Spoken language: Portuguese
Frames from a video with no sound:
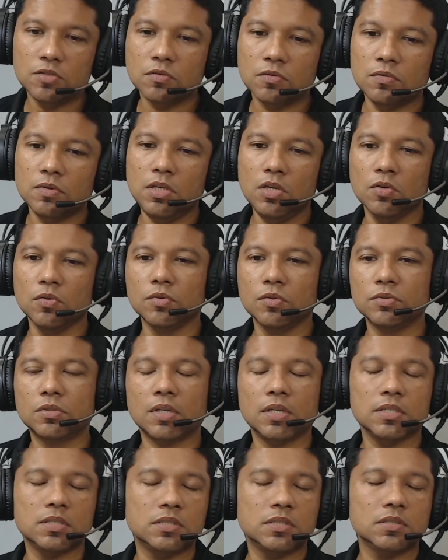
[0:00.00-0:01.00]
e
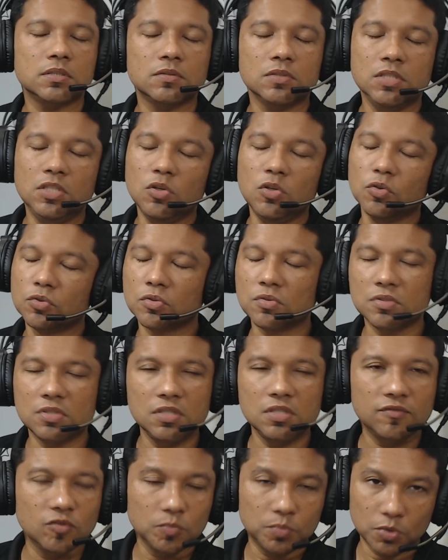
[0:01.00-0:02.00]
outras e outros
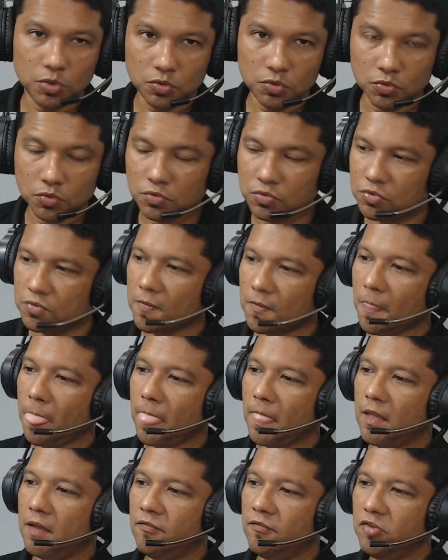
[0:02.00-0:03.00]
infoprodutos.
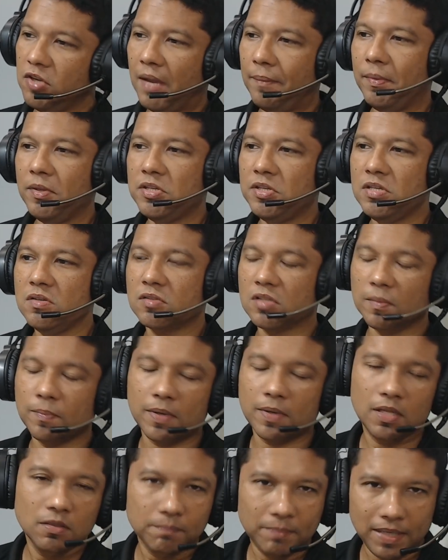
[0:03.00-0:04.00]
Fui rapidinho só para
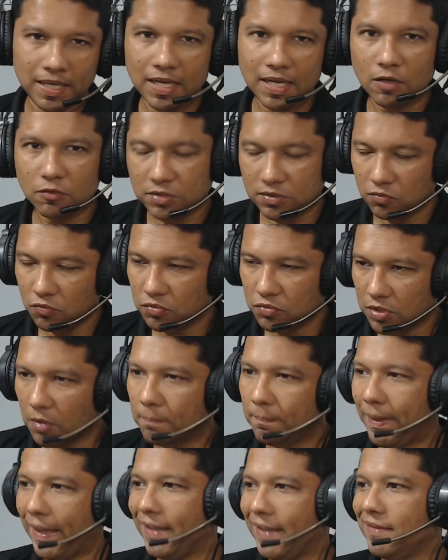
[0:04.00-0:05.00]
não pegar o, no teu
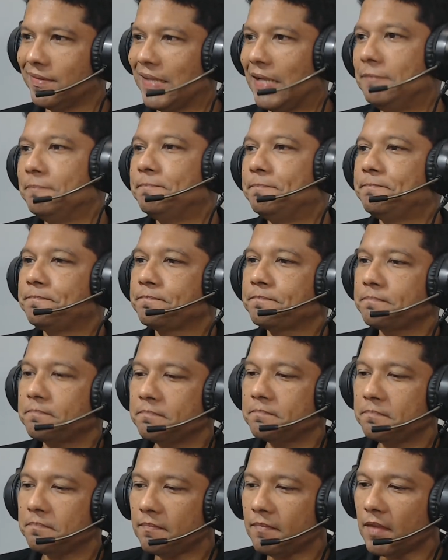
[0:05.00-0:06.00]
pé, tá?
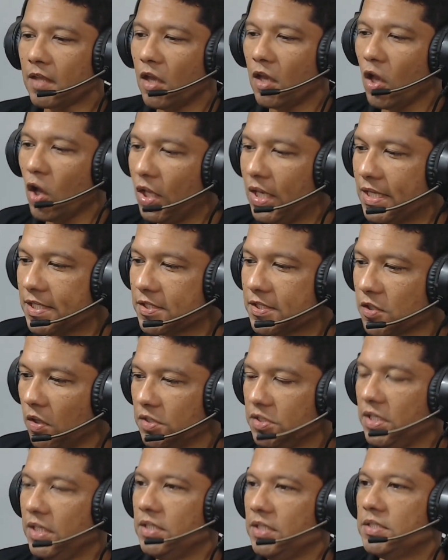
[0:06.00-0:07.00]
Olha só,
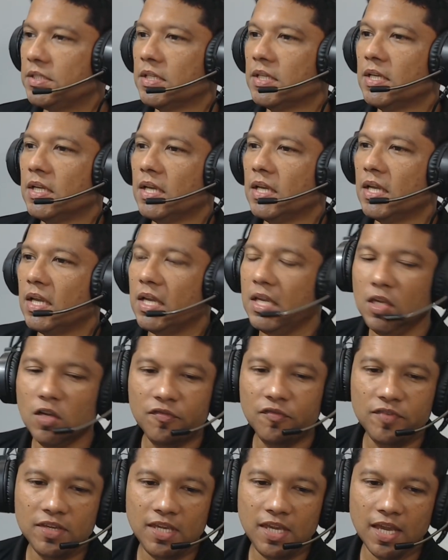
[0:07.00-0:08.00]
gente. Eu
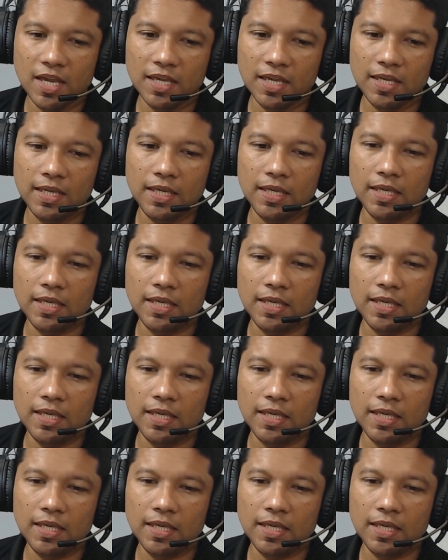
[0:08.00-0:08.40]
fiquei aqui